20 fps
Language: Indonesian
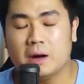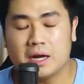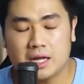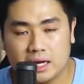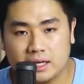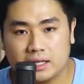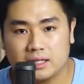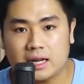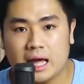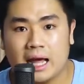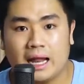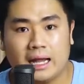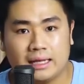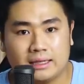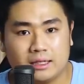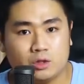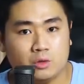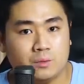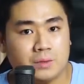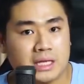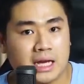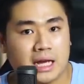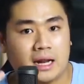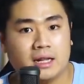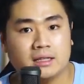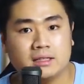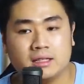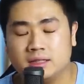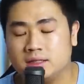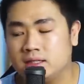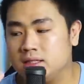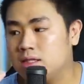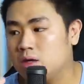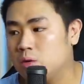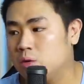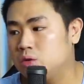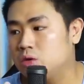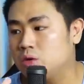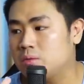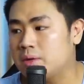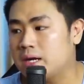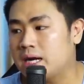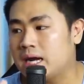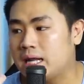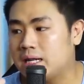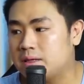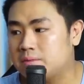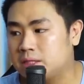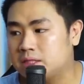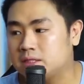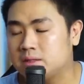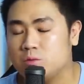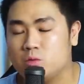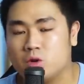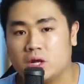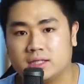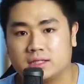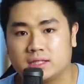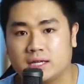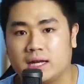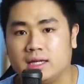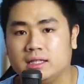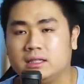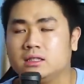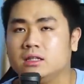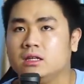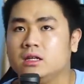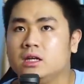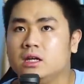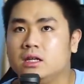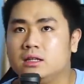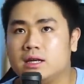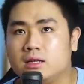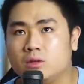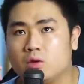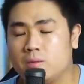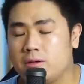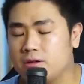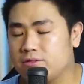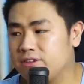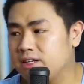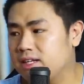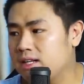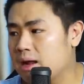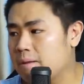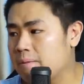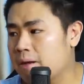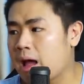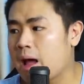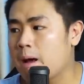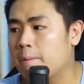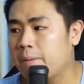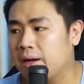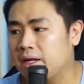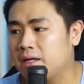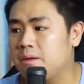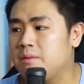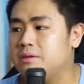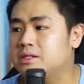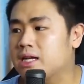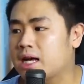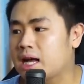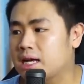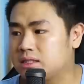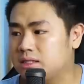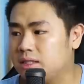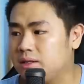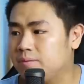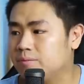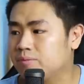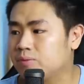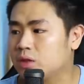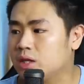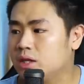Bayangin, alat itu menyarankan kita untuk mengkalibrate sebulan sekali. Dan gue berpikir sama apa yang dia bisa kasih.